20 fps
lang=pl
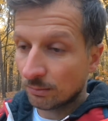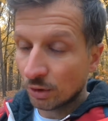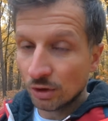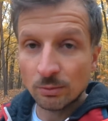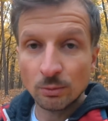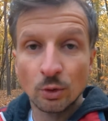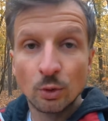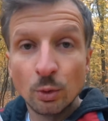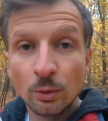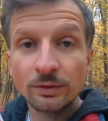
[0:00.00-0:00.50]

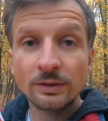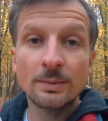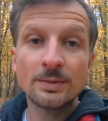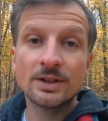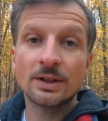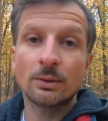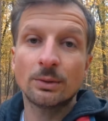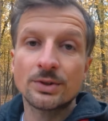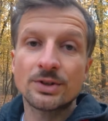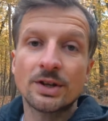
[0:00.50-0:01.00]
Moim głównym
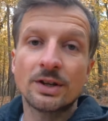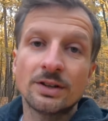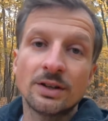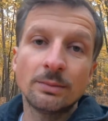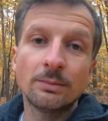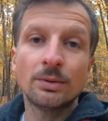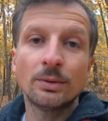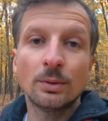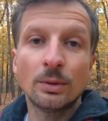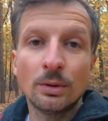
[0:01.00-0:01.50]

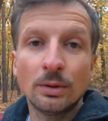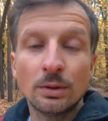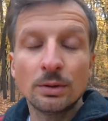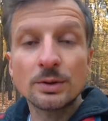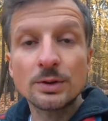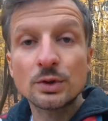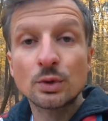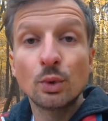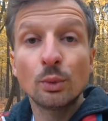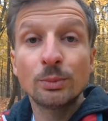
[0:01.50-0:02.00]
założeniem było
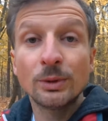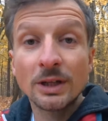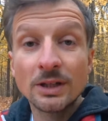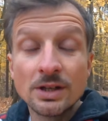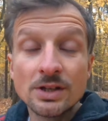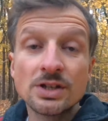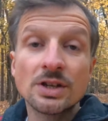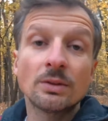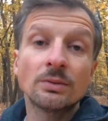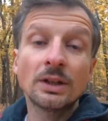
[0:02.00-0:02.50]

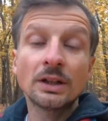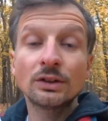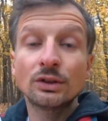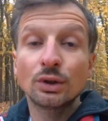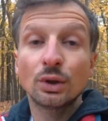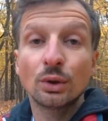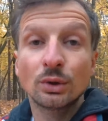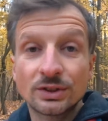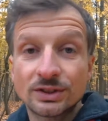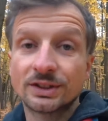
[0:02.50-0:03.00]
skupienie się na
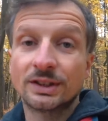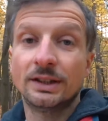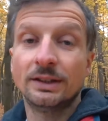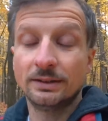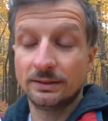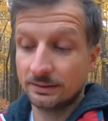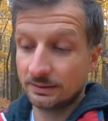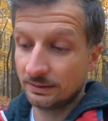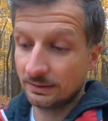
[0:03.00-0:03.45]
drodze,